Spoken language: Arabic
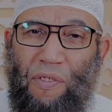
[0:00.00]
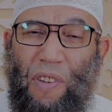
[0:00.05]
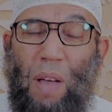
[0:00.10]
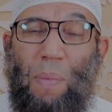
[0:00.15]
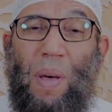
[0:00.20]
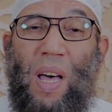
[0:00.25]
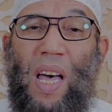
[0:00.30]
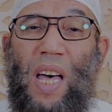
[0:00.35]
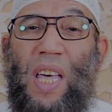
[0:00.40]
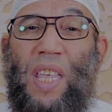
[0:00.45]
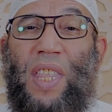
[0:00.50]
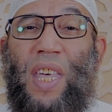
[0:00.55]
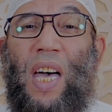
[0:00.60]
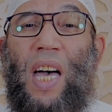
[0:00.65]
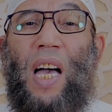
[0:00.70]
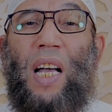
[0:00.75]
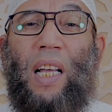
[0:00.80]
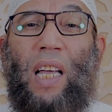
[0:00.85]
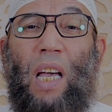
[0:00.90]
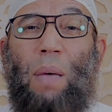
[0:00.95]
فما
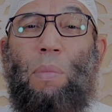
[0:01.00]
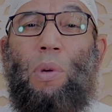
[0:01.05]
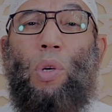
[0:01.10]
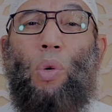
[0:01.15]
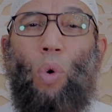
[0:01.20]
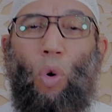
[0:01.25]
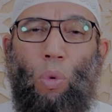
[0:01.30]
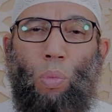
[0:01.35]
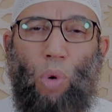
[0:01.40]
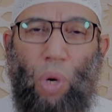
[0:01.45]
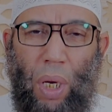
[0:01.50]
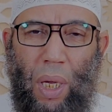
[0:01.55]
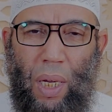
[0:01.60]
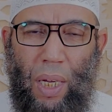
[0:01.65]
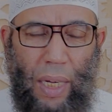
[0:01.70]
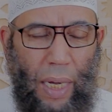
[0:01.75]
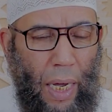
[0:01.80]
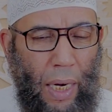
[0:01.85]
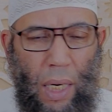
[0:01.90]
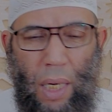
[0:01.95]
ذاك من عمري
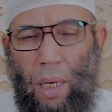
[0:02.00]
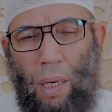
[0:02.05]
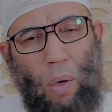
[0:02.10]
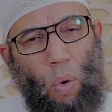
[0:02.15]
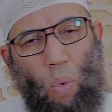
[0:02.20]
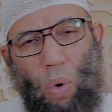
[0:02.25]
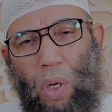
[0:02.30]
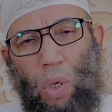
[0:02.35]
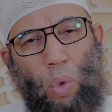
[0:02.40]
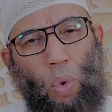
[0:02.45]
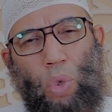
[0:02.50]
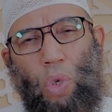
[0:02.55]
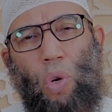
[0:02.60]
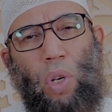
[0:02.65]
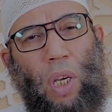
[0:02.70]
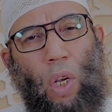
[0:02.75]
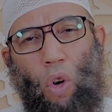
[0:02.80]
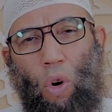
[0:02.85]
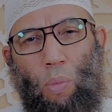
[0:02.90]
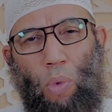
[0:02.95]
يعني هو
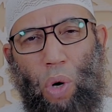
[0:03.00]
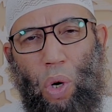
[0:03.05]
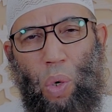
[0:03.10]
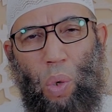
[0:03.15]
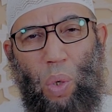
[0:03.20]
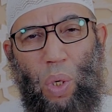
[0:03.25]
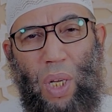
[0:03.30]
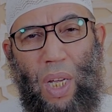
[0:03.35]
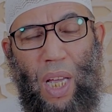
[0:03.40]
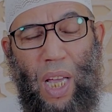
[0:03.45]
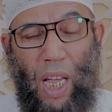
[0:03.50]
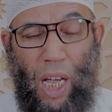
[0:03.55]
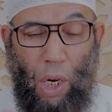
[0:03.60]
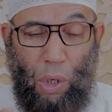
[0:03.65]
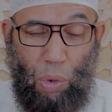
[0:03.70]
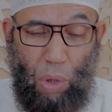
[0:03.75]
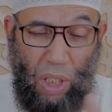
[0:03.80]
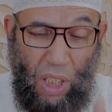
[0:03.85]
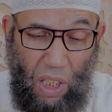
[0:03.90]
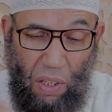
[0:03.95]
النسل العمر نو
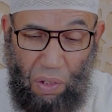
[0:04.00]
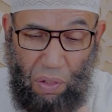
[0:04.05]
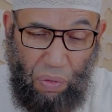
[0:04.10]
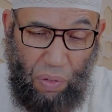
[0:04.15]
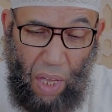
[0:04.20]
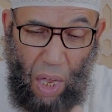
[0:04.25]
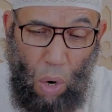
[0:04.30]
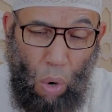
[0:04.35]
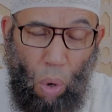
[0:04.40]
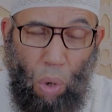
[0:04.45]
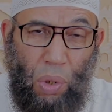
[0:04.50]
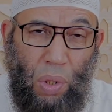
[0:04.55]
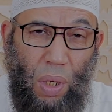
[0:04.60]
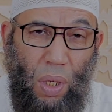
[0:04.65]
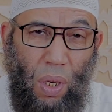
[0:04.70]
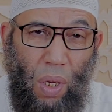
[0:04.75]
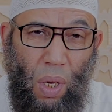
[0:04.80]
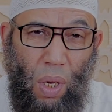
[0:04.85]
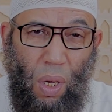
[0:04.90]
اش كيحيد تفتى الوقت